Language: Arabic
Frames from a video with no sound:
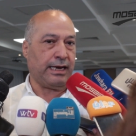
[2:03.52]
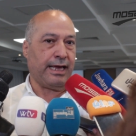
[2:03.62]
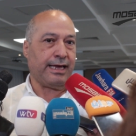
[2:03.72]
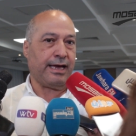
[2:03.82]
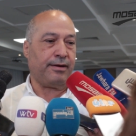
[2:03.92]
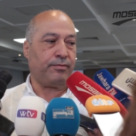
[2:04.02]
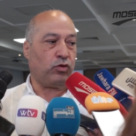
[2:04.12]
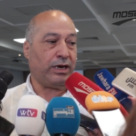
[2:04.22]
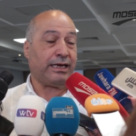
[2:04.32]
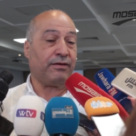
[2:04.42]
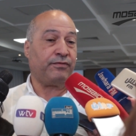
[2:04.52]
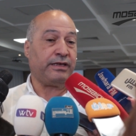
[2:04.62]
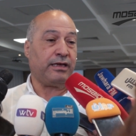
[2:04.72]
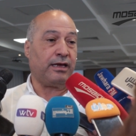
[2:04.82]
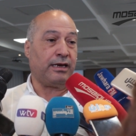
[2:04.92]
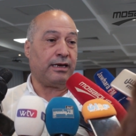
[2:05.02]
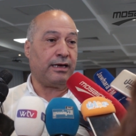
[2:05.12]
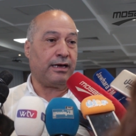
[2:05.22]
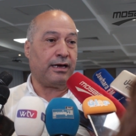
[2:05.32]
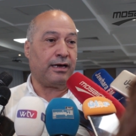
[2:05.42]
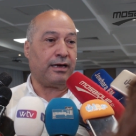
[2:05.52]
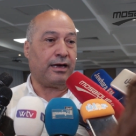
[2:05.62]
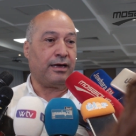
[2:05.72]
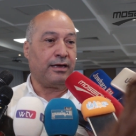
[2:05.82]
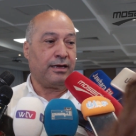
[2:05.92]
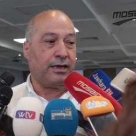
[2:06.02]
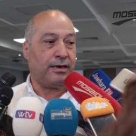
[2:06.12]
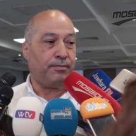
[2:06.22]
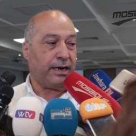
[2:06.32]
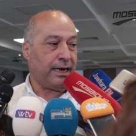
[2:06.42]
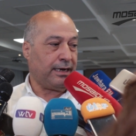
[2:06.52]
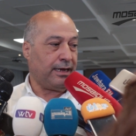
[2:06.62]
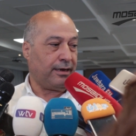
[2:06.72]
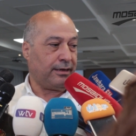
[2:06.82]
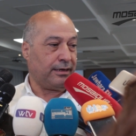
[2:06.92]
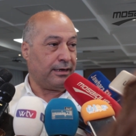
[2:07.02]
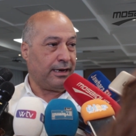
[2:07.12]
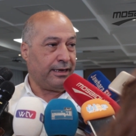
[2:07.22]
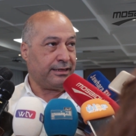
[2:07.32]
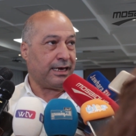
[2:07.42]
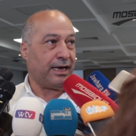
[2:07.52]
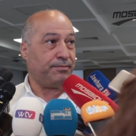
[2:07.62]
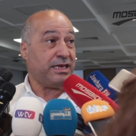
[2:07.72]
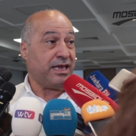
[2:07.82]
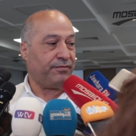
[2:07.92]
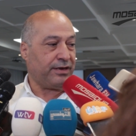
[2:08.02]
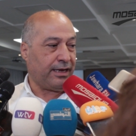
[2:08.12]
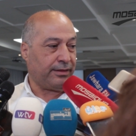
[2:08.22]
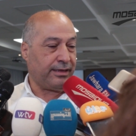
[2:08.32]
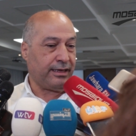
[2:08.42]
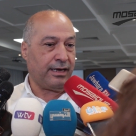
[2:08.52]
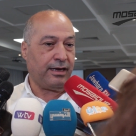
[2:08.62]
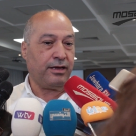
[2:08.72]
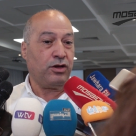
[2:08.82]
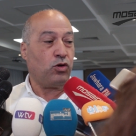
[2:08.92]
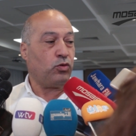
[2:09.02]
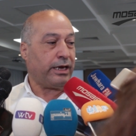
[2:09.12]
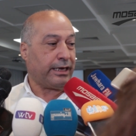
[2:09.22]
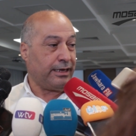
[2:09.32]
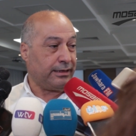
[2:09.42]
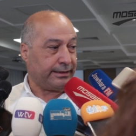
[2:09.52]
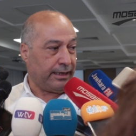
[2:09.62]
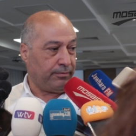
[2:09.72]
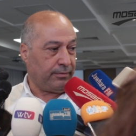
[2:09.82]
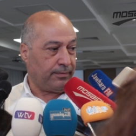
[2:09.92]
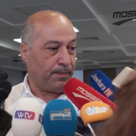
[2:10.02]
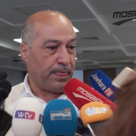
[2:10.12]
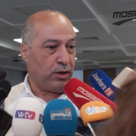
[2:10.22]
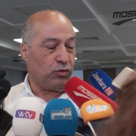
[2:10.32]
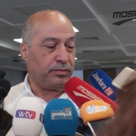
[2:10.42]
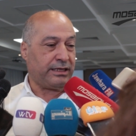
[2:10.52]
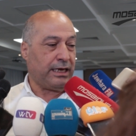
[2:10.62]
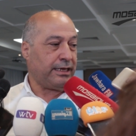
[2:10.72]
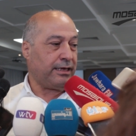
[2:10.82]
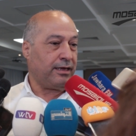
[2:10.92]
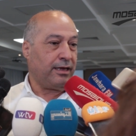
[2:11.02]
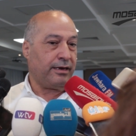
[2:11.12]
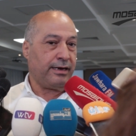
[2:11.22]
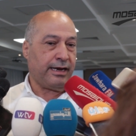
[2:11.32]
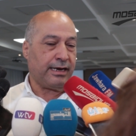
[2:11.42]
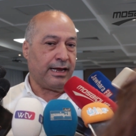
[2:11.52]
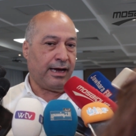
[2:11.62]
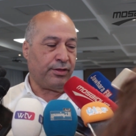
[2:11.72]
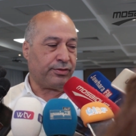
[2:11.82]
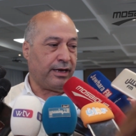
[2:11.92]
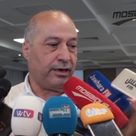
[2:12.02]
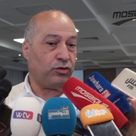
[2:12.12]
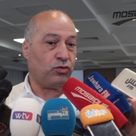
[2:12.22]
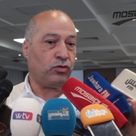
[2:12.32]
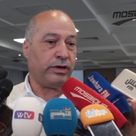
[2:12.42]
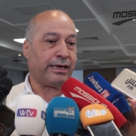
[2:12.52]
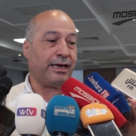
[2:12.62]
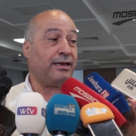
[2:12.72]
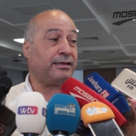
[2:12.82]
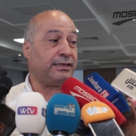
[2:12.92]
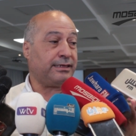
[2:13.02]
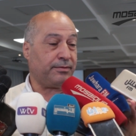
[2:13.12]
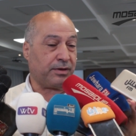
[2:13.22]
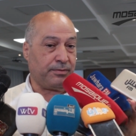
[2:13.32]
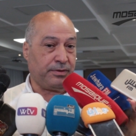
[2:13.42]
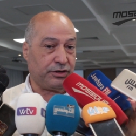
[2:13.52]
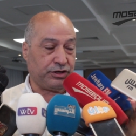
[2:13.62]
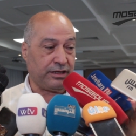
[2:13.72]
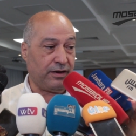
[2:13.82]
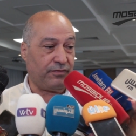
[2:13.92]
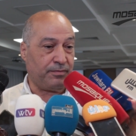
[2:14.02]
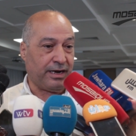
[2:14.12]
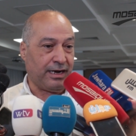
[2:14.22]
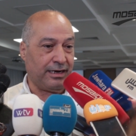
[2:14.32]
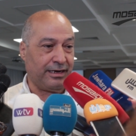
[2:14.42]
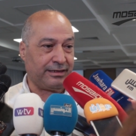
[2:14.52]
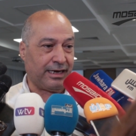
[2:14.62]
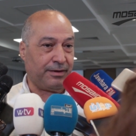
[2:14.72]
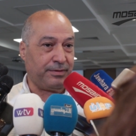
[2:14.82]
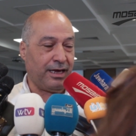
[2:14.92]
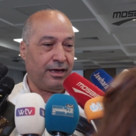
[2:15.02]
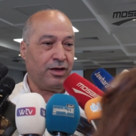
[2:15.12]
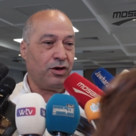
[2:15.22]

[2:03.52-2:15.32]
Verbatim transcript: الهيئه ولكن في المرحله الانتخابيه في حد ذاتها هناك الزام وبالتالي نحن لاحظنا انه هناك التزام كبير جدا في المرحله الانتخابيه